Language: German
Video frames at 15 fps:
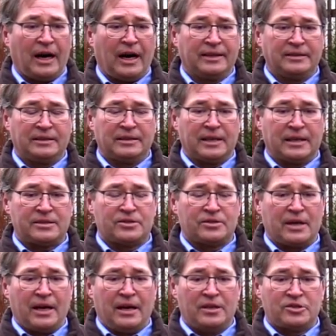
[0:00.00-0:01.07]
an die
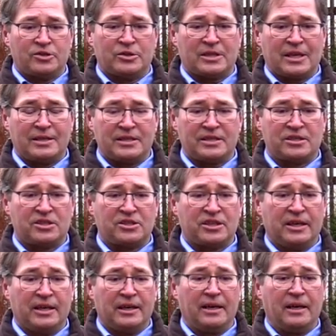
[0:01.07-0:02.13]

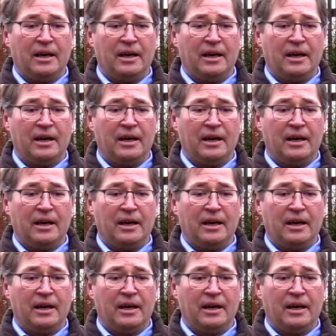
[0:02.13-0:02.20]
nationalsozialistische